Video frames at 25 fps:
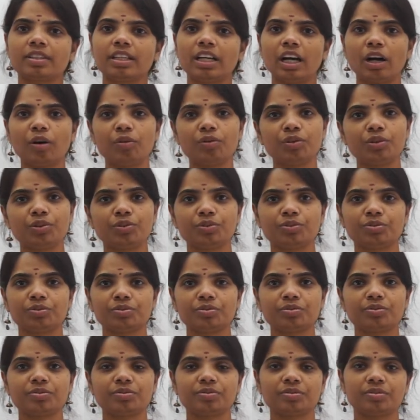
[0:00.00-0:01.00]
గౌను
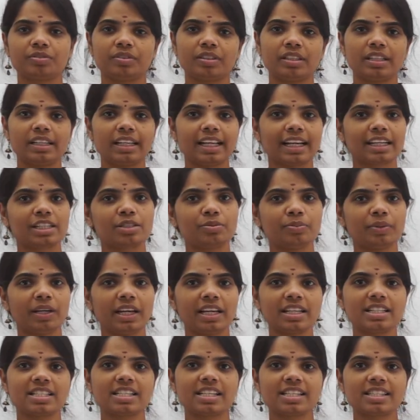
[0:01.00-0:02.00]
లక్ష్మి
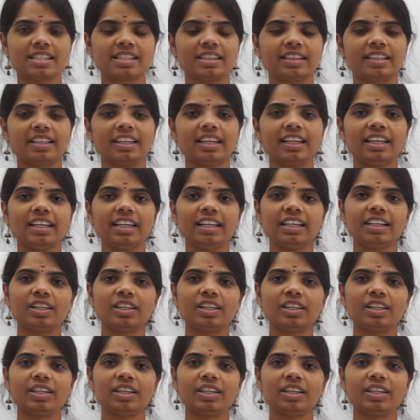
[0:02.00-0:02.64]
ఏం చేసింది